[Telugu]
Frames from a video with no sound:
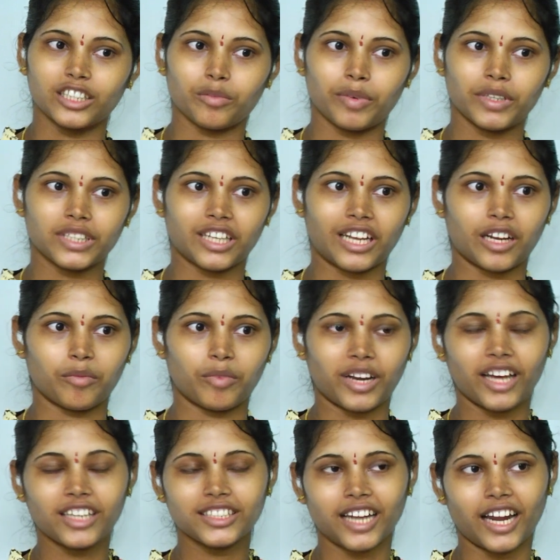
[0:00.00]
అని చెప్పేసి అన్నారు
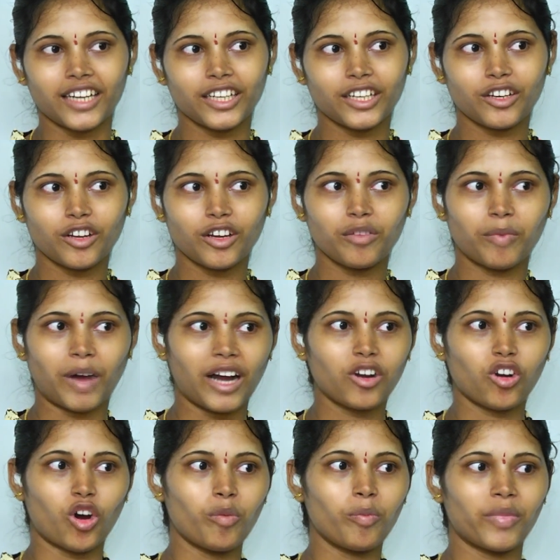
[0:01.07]
నాకు స్టార్టింగ్లో బాగా
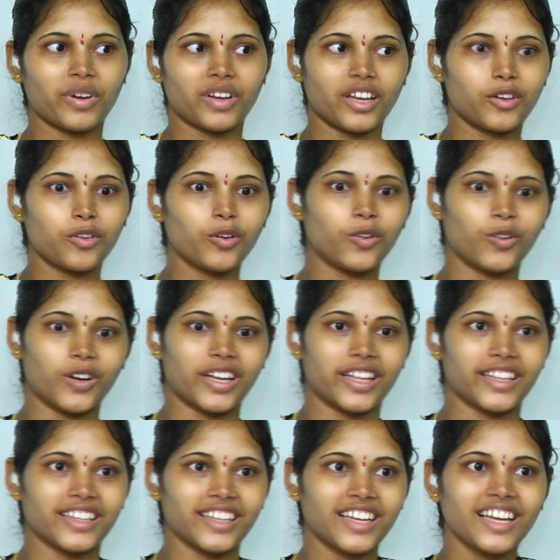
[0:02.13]
కోపం ఎక్కువ
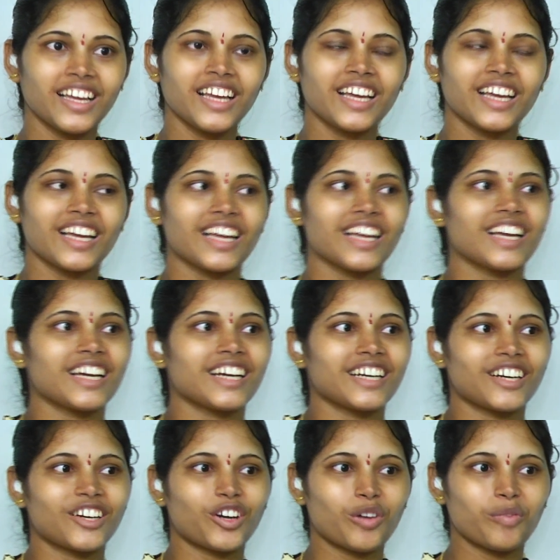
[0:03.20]
ఉండేది
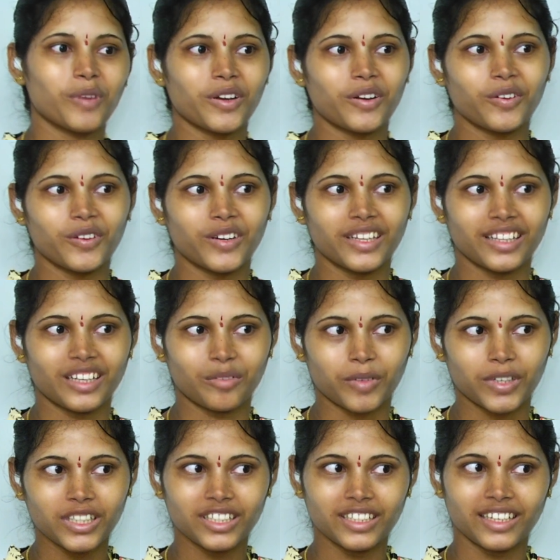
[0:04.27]
కోపం ఎక్కువ ఉండేది
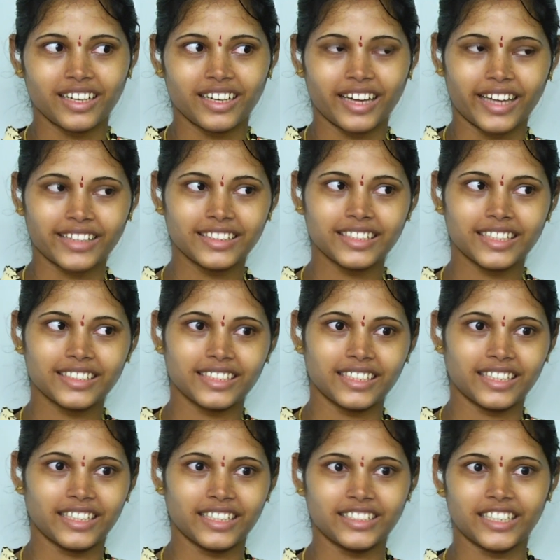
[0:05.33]
అనమాట ఇట్లాగా ఎక్సర్సైజ్
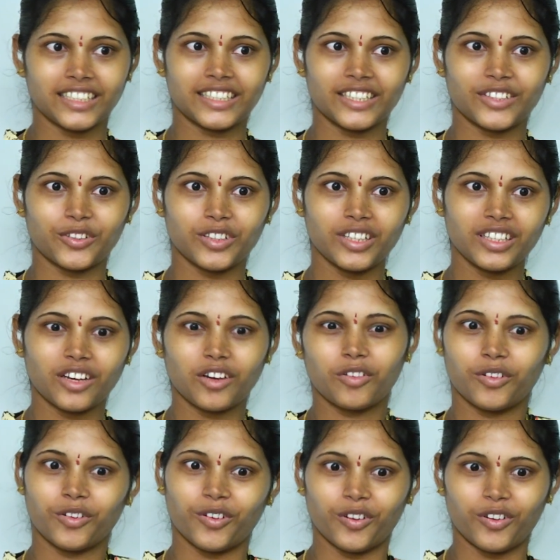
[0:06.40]
చేసే కొన్ని
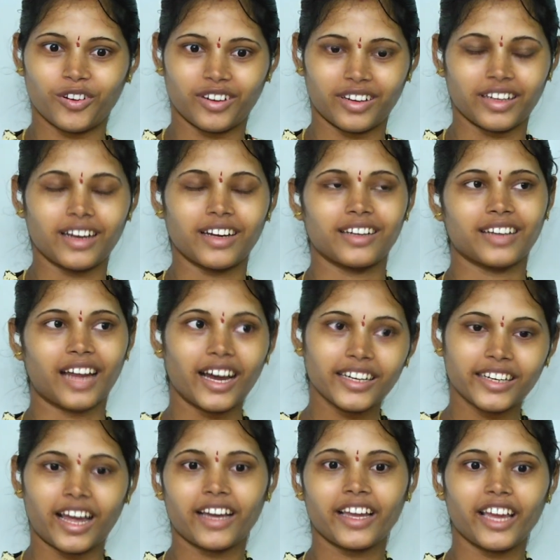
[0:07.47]
నాకు
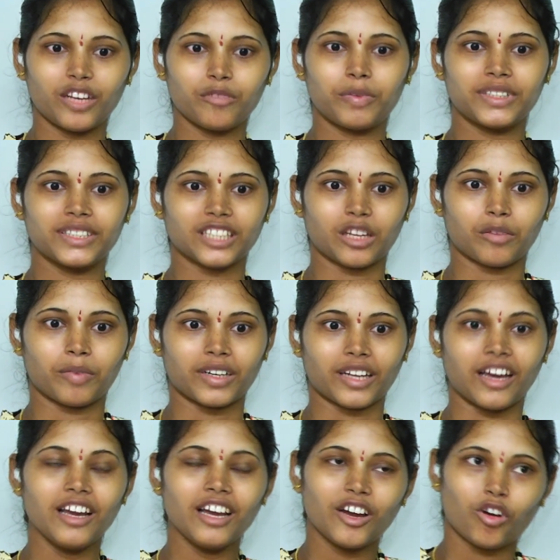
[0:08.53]
నాకు నాకే అనిపించింది అనమాట
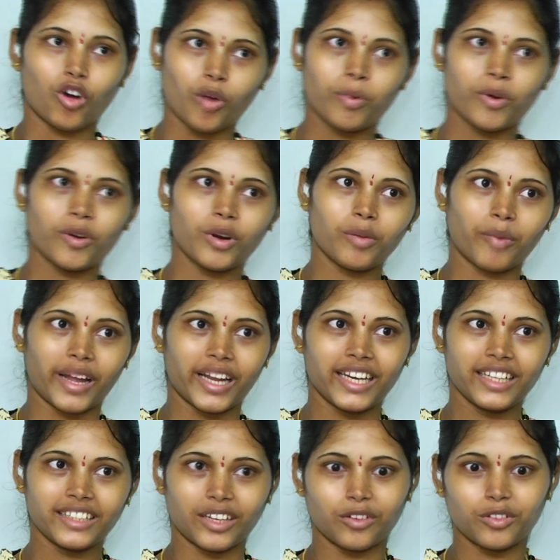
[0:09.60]
కోపం కూడా
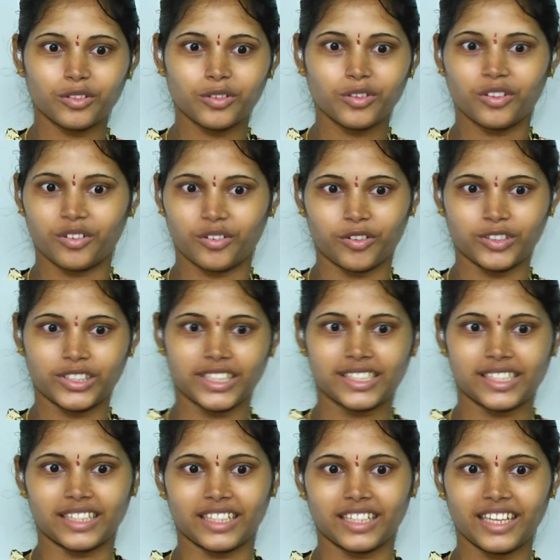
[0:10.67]
మైల్డ్లీ తగ్గుతూ
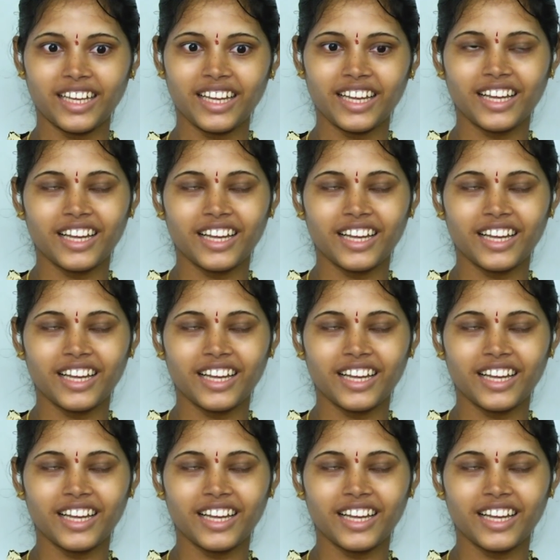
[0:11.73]
వచ్చేసింది